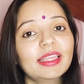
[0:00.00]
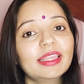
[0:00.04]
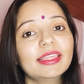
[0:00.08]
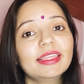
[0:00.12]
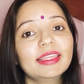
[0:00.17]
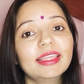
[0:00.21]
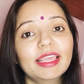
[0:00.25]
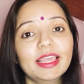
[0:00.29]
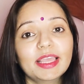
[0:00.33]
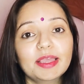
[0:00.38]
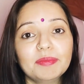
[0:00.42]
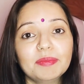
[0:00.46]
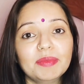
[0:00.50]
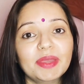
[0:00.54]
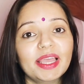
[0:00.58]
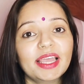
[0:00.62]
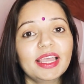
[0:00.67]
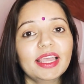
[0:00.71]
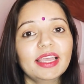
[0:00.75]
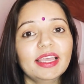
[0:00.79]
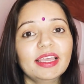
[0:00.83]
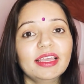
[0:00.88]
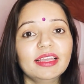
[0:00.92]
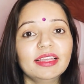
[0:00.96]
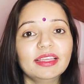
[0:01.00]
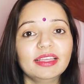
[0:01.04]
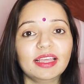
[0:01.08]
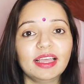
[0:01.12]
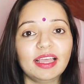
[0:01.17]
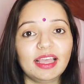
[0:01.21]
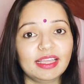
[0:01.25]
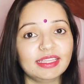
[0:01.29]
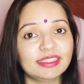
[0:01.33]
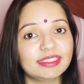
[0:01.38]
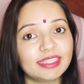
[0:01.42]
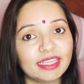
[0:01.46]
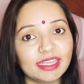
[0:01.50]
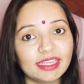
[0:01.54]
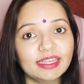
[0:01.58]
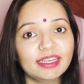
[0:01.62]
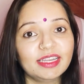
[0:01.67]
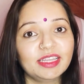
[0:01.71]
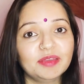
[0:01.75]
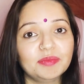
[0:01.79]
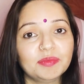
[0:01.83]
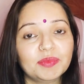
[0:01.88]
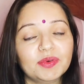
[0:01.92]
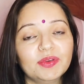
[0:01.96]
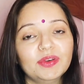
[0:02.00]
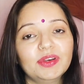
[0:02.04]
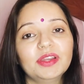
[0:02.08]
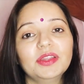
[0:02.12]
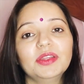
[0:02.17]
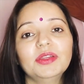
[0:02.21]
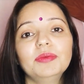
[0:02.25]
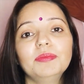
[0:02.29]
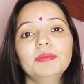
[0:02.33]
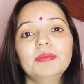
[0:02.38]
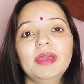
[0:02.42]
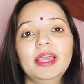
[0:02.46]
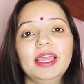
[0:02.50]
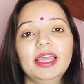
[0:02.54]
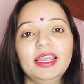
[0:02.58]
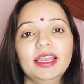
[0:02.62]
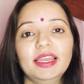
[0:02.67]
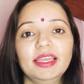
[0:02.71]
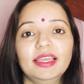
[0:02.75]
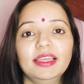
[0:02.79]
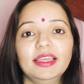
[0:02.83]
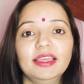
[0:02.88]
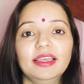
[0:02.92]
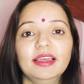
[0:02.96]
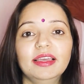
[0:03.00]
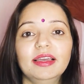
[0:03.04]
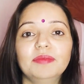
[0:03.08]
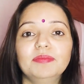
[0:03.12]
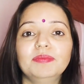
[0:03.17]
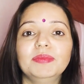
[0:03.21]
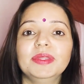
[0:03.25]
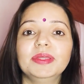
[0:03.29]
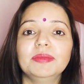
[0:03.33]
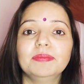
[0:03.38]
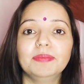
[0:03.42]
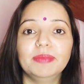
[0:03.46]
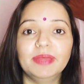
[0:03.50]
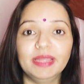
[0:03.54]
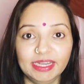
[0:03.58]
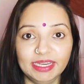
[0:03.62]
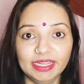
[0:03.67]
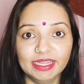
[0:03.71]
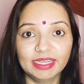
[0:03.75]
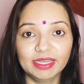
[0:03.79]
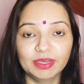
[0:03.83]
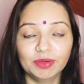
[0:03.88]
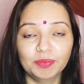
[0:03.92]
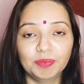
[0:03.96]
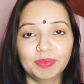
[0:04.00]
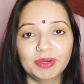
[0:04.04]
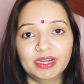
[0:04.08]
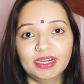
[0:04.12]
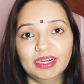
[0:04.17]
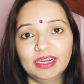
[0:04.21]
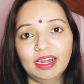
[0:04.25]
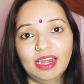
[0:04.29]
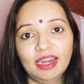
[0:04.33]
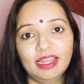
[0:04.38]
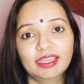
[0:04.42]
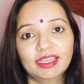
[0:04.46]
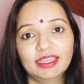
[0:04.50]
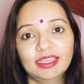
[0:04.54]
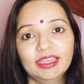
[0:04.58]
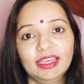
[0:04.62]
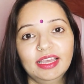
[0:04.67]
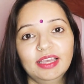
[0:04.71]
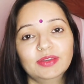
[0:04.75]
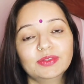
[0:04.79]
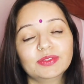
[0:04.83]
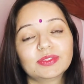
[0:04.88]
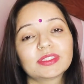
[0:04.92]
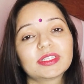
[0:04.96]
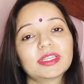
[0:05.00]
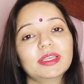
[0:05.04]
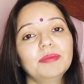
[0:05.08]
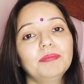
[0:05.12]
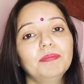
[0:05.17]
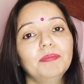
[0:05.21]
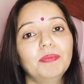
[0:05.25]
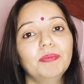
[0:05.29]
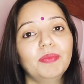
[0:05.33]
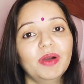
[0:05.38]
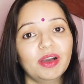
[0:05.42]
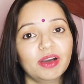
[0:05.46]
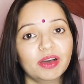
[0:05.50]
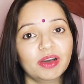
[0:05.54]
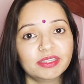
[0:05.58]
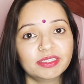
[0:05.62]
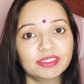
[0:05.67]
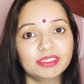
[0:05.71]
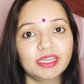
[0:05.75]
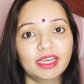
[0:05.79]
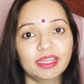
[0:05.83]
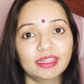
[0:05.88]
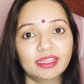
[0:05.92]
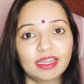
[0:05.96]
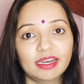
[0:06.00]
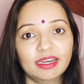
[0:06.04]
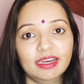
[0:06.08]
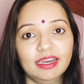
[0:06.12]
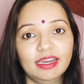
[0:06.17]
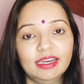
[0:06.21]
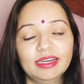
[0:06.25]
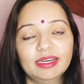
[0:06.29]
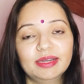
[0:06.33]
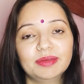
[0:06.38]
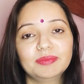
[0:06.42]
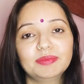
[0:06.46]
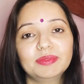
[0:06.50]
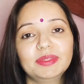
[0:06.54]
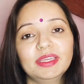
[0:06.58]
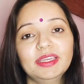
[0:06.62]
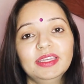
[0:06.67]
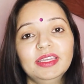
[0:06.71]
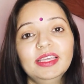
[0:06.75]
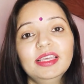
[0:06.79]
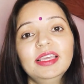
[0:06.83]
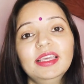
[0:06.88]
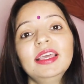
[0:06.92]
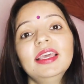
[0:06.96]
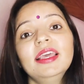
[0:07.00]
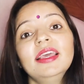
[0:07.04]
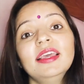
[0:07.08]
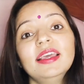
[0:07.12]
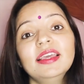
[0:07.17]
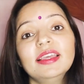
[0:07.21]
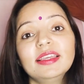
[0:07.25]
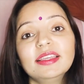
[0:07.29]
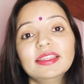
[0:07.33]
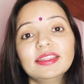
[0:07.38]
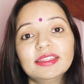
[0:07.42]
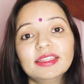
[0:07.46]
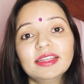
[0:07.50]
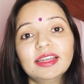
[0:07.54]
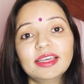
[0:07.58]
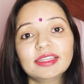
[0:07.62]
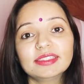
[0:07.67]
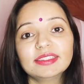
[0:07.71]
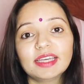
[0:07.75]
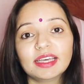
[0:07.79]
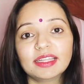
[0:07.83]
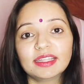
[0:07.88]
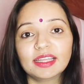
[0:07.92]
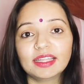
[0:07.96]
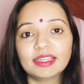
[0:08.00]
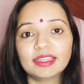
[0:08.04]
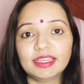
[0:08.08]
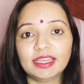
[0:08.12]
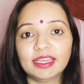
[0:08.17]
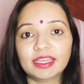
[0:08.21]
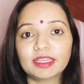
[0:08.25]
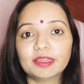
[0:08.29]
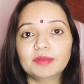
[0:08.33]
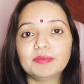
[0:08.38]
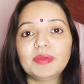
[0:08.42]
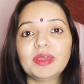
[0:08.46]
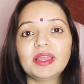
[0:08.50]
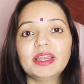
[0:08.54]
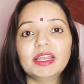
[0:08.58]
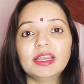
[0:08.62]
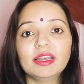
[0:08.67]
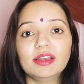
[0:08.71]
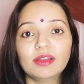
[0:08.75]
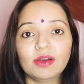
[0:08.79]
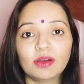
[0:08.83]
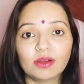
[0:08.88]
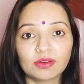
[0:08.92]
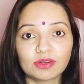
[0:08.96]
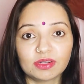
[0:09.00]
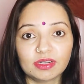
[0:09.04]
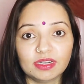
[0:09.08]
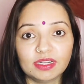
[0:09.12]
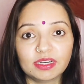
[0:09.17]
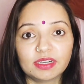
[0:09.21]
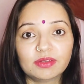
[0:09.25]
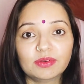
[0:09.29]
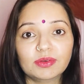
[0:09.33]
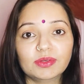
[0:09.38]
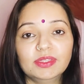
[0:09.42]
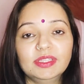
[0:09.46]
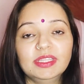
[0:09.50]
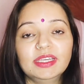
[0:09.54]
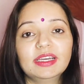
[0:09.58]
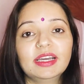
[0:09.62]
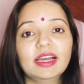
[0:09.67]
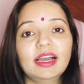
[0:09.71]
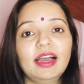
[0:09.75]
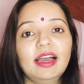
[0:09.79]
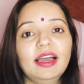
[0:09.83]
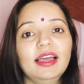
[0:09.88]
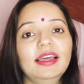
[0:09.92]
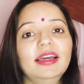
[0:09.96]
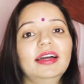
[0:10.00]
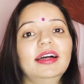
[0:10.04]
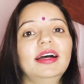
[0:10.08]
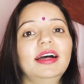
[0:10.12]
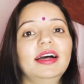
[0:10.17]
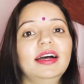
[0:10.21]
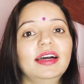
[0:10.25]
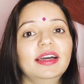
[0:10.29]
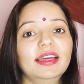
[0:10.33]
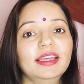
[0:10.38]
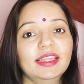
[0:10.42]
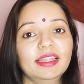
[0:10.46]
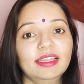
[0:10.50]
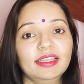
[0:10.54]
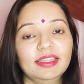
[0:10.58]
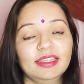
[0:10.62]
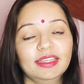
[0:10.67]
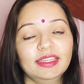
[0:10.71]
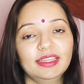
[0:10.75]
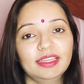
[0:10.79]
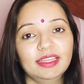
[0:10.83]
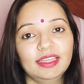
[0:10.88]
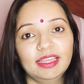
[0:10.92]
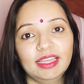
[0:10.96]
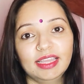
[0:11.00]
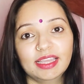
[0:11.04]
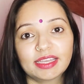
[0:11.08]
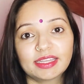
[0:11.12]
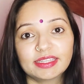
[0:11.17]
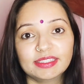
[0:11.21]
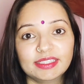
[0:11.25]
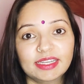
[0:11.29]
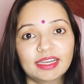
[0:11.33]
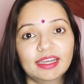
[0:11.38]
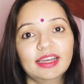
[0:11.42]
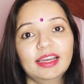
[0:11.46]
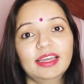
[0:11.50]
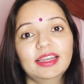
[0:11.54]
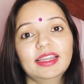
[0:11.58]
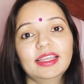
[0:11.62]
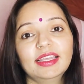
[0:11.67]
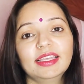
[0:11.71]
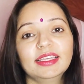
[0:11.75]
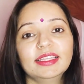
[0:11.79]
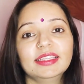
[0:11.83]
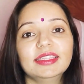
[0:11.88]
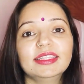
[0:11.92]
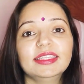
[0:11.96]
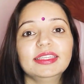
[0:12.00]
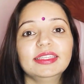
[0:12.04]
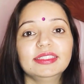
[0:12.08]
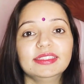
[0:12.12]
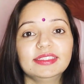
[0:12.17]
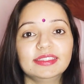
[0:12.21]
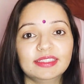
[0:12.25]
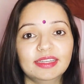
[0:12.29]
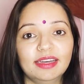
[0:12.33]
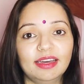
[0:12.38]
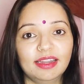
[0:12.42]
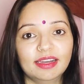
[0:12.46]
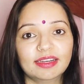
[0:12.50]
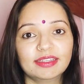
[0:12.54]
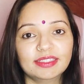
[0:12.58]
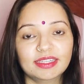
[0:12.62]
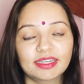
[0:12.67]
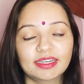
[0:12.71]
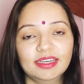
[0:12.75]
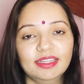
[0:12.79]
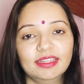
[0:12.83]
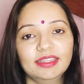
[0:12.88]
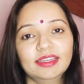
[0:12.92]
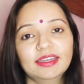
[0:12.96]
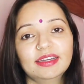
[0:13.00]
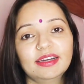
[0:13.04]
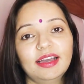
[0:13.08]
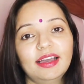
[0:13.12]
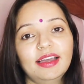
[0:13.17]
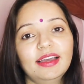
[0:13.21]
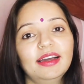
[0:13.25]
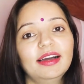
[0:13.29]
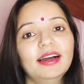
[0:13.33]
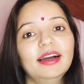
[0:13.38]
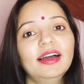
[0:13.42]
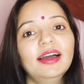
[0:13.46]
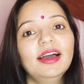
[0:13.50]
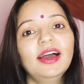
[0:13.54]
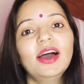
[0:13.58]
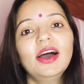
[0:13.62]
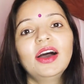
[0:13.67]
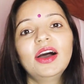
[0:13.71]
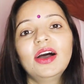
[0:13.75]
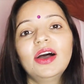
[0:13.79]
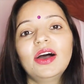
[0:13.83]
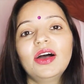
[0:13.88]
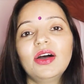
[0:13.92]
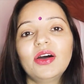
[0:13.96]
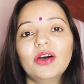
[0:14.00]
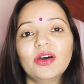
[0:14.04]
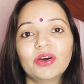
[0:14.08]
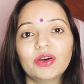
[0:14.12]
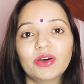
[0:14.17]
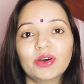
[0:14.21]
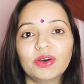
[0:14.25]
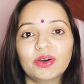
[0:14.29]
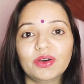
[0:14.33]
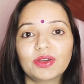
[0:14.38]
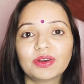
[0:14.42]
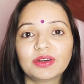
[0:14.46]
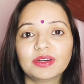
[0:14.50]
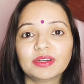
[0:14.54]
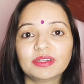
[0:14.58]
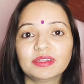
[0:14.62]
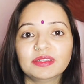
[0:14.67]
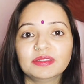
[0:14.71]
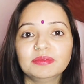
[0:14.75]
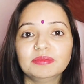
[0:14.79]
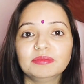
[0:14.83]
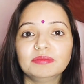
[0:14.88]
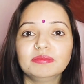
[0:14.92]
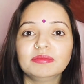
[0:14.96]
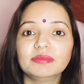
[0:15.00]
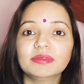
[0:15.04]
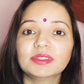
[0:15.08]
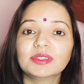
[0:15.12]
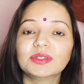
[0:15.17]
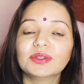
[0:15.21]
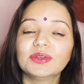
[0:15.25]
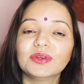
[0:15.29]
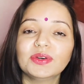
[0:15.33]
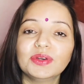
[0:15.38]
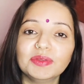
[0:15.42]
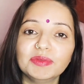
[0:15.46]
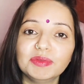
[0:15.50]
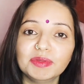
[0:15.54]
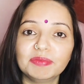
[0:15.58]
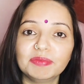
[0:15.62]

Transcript: ये मैं ऐसे ही नहीं बोल रही हूँ मैंने अपनी बेटी के ऊपर ट्राई किया है उसके बहुत ज़्यादा डेंड्रफ थे इतना ज़्यादा थे कि मैंने डॉक्टर को दिखाया एक जगह नहीं तीन चार जगह दिखाया और कोई भी